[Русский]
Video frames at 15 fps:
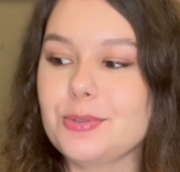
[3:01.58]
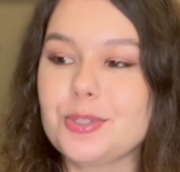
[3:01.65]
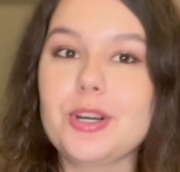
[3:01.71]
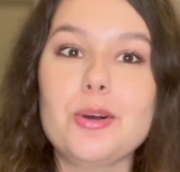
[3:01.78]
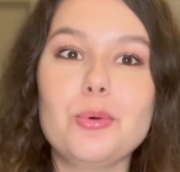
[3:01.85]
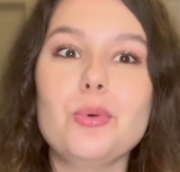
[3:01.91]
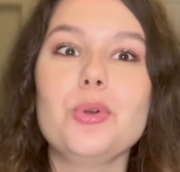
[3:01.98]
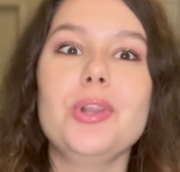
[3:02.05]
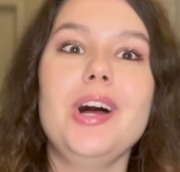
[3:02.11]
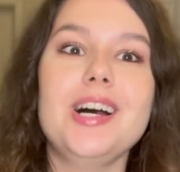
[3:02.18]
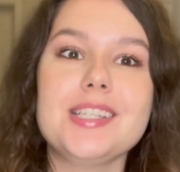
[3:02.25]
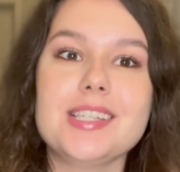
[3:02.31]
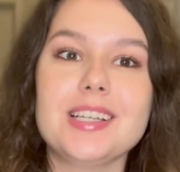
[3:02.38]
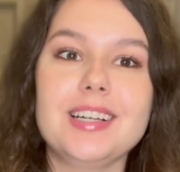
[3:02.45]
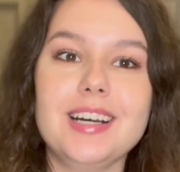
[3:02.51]
уже, как у
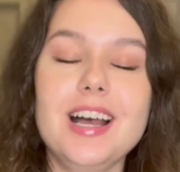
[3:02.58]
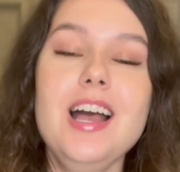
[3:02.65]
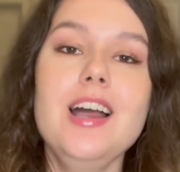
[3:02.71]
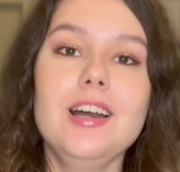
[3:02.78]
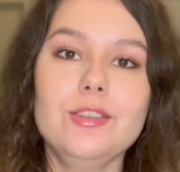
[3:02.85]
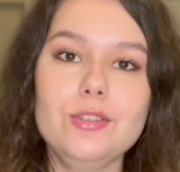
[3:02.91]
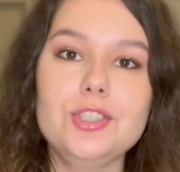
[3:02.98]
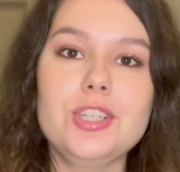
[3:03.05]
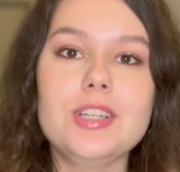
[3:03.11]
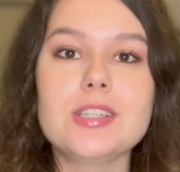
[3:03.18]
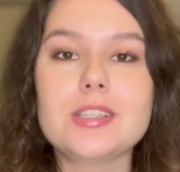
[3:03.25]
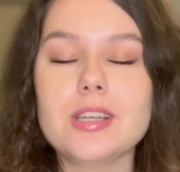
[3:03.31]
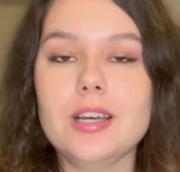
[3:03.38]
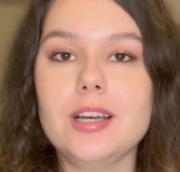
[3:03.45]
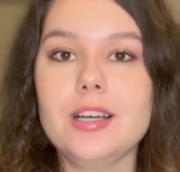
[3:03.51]
классика, но
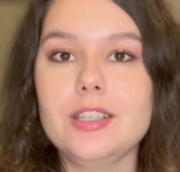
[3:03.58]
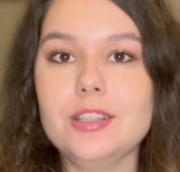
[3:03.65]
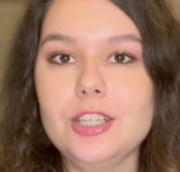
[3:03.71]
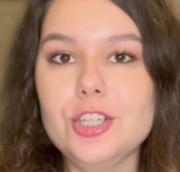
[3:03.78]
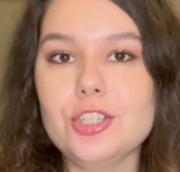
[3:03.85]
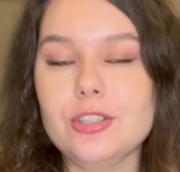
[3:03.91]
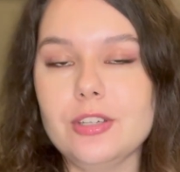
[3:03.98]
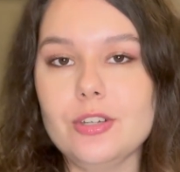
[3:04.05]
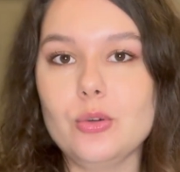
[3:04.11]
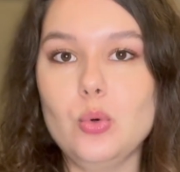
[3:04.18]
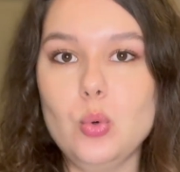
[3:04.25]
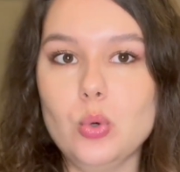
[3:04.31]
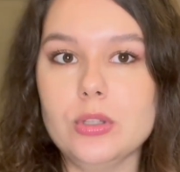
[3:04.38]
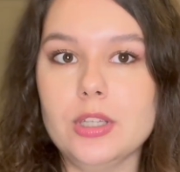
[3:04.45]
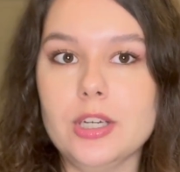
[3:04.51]
через э, 3-4
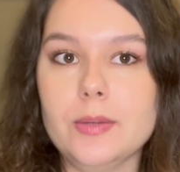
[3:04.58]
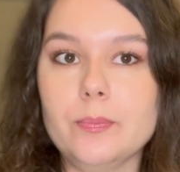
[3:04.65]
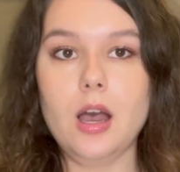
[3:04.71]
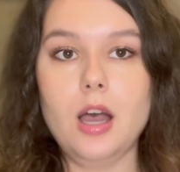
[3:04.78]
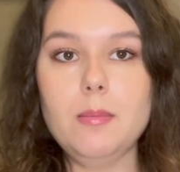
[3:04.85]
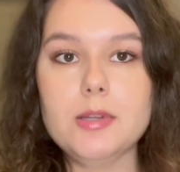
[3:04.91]
года.